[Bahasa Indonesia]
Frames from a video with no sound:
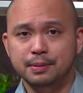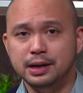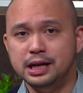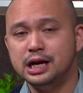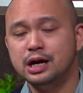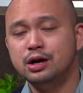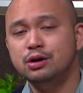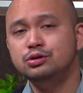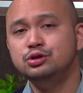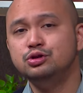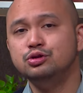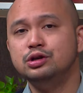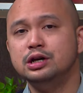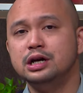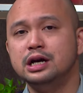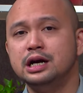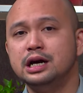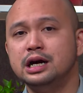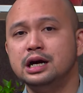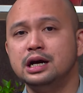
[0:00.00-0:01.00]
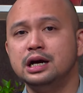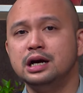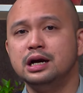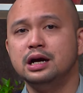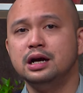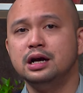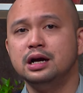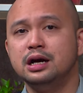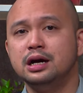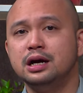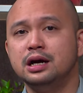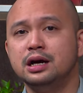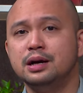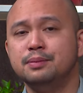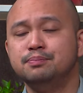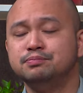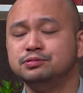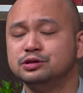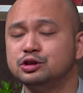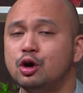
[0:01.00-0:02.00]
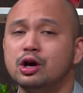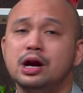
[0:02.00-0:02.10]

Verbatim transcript: Beliau juga uh,